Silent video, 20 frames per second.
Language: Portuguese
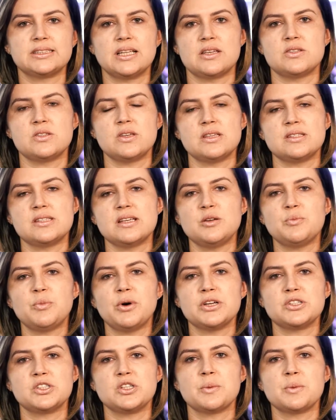às vezes ele
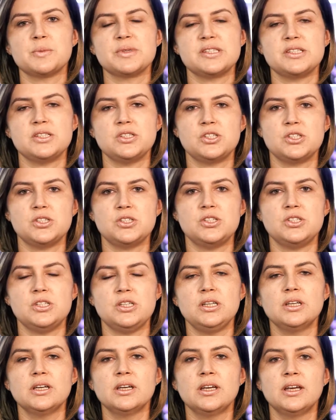pode dar uma
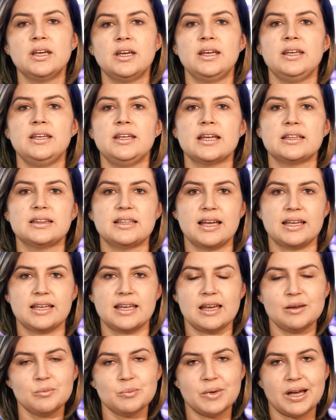sentidinha e até
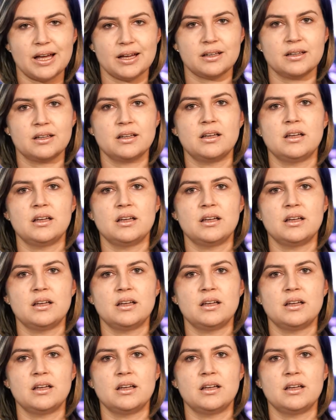queimar.